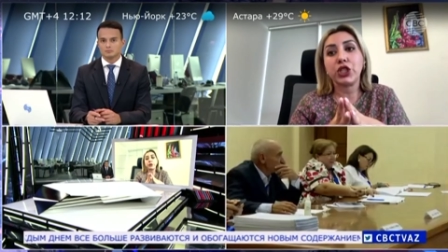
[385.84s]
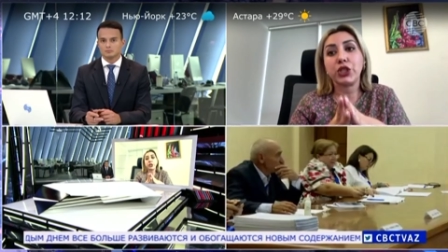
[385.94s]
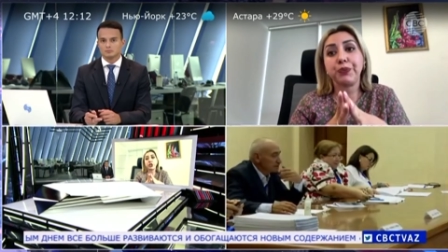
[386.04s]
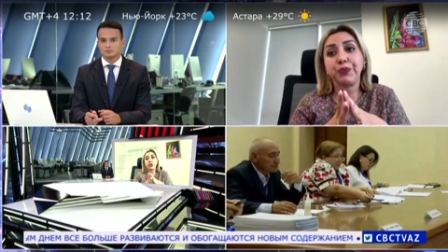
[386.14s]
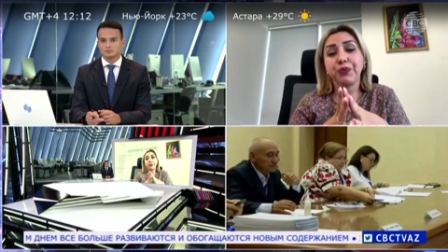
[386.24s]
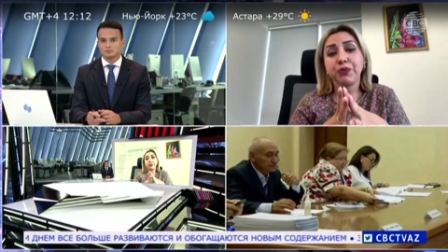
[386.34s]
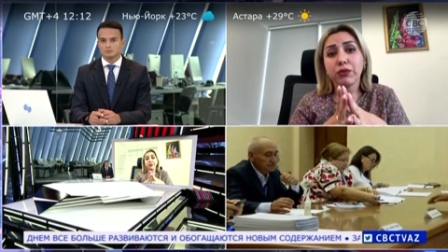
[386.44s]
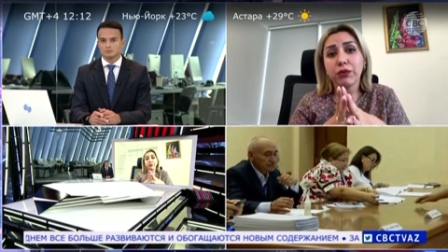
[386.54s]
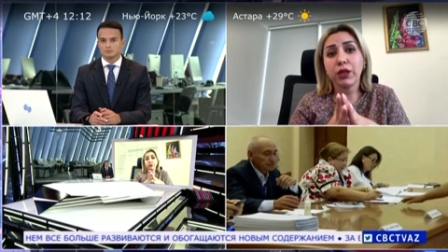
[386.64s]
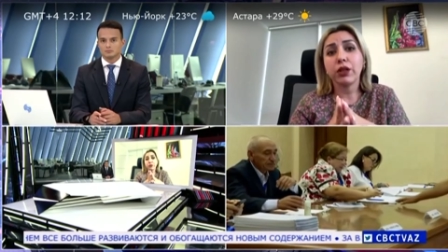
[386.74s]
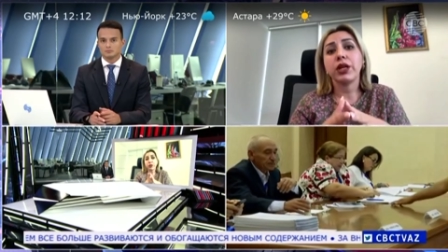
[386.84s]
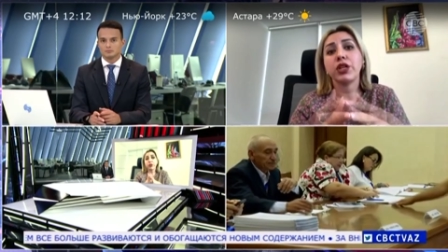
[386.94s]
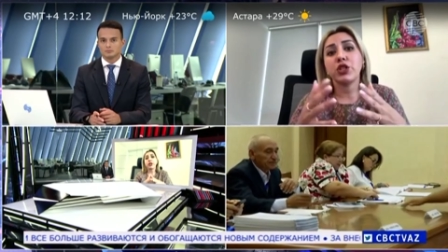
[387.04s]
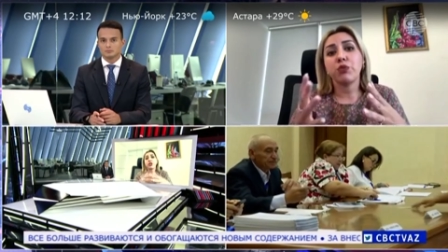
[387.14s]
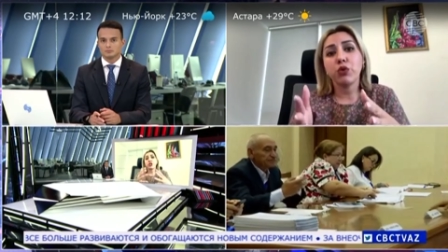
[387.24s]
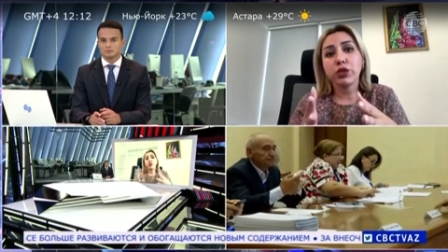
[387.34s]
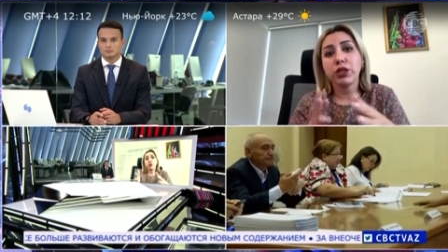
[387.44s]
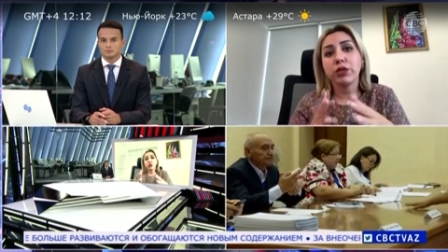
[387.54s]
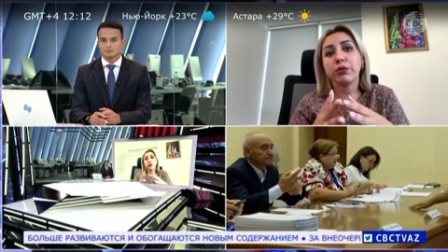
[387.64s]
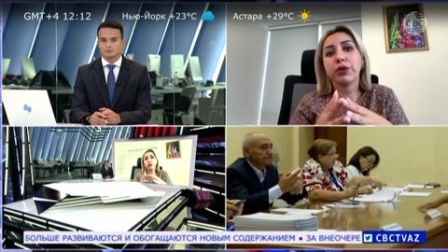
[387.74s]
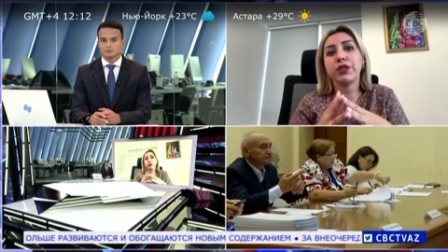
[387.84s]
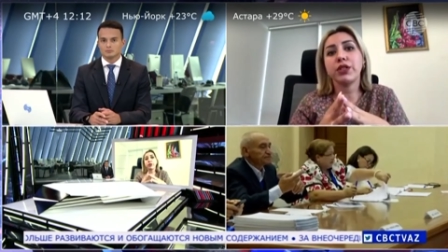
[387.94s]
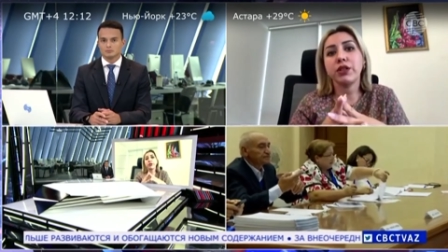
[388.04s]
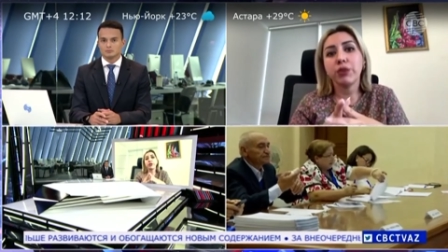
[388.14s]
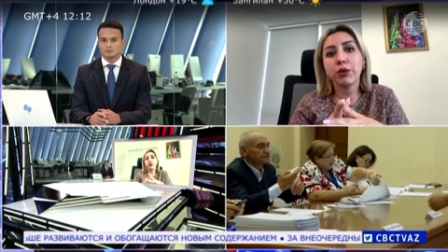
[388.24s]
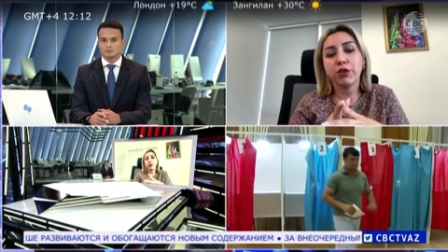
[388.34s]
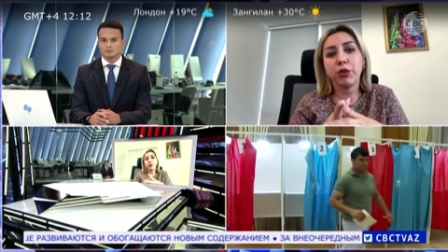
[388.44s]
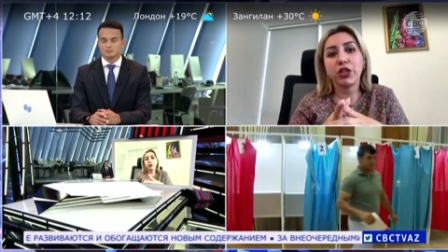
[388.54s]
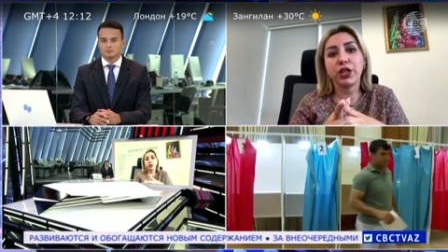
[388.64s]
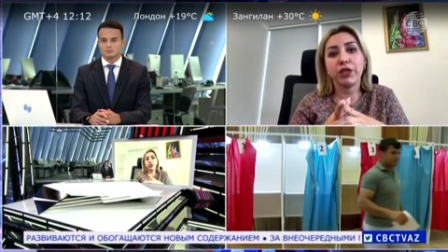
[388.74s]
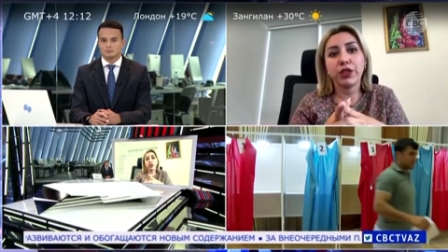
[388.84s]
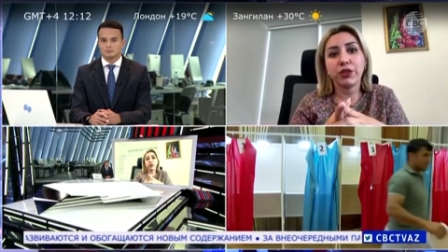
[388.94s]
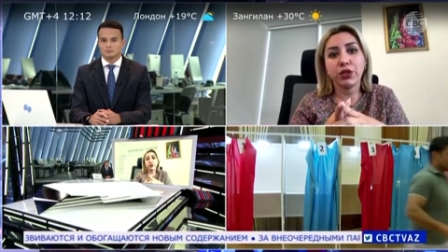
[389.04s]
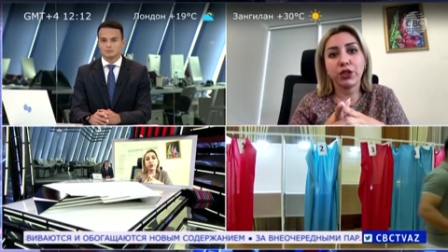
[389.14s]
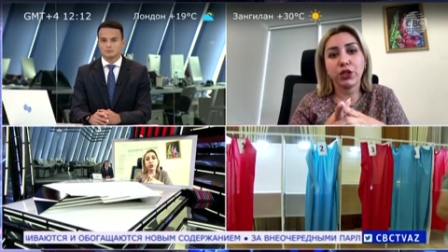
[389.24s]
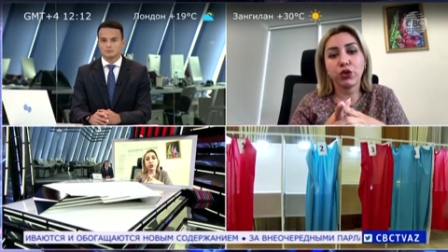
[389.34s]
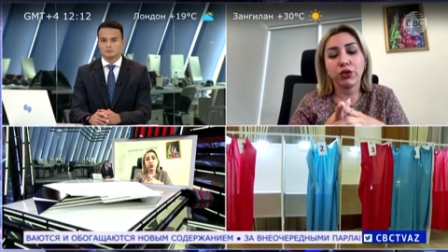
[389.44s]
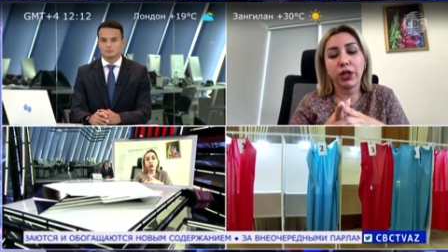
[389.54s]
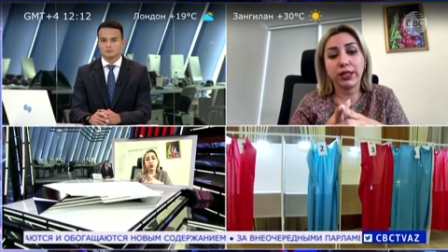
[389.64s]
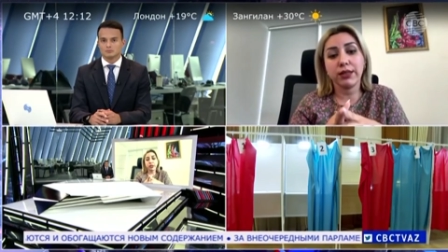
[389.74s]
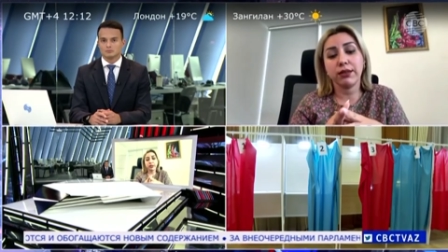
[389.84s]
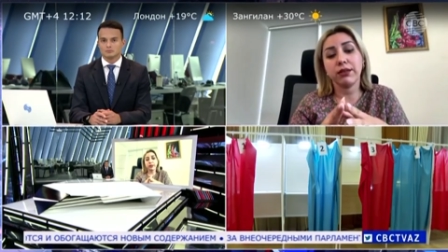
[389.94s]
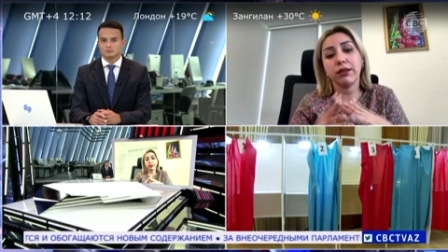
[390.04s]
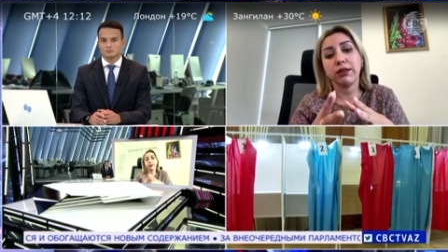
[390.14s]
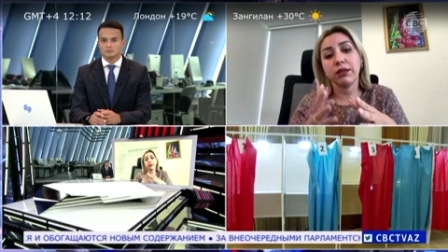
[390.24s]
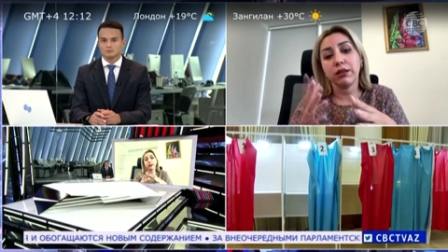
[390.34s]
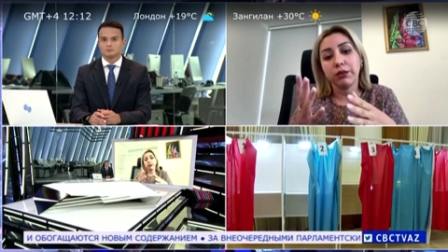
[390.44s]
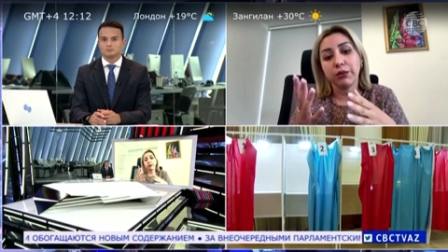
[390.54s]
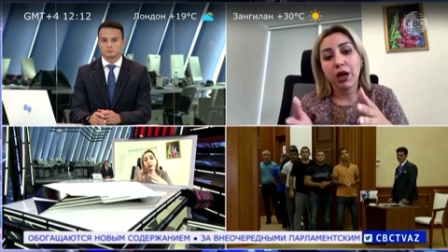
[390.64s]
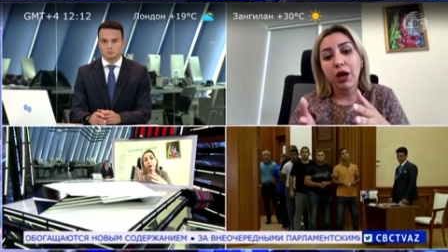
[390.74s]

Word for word: также, конечно, после проведения выборов большая ответственность на журналистах э,